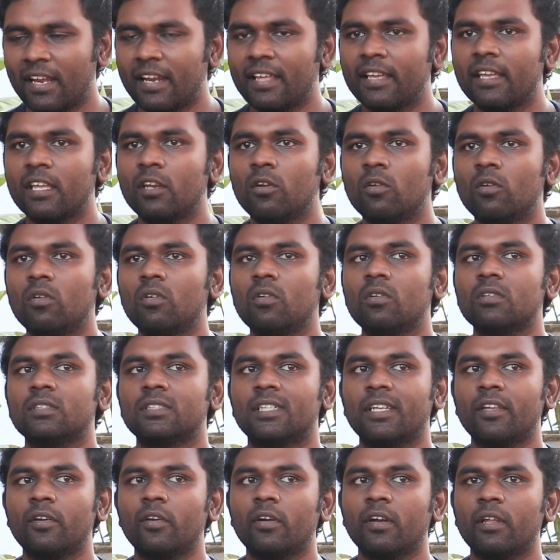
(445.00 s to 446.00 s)
எனக்கு இன்னொரு ஒரு
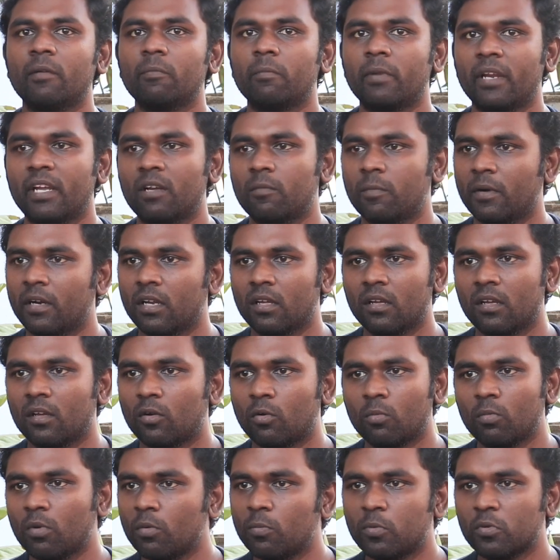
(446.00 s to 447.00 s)
ஸ்டீரியோ டைப் பிரேக் பண்ண
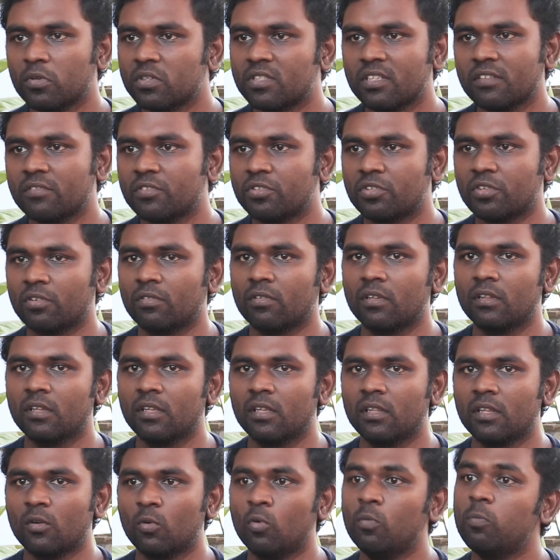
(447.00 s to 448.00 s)
ரொம்ப பிடிச்ச விஷயம் வந்து
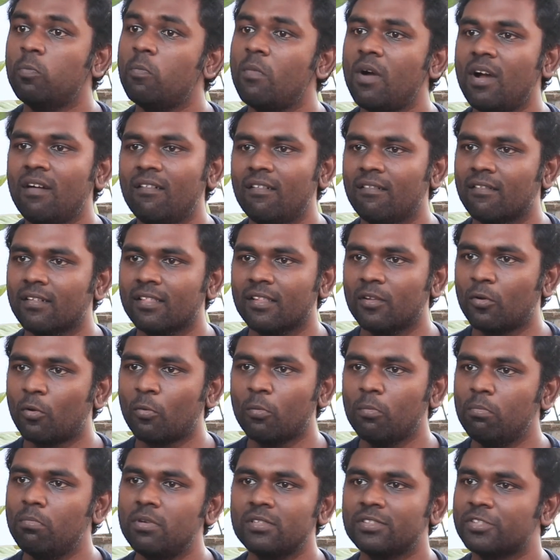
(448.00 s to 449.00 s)
இந்த உப்மாவை வந்து
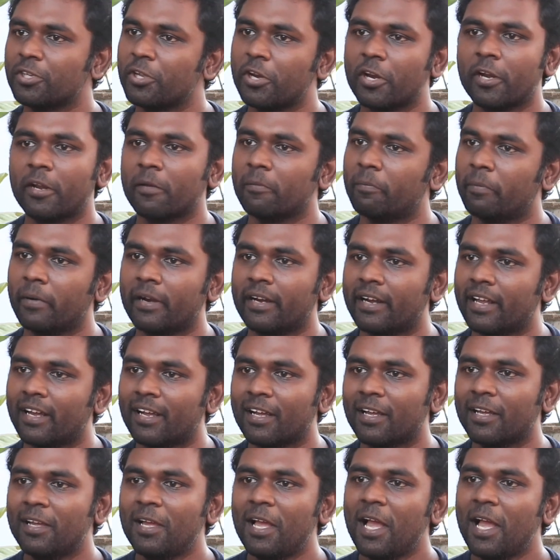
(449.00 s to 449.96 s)
ரொம்ப ஸ்டீரியோ டைப் பண்ணிட்டாங்க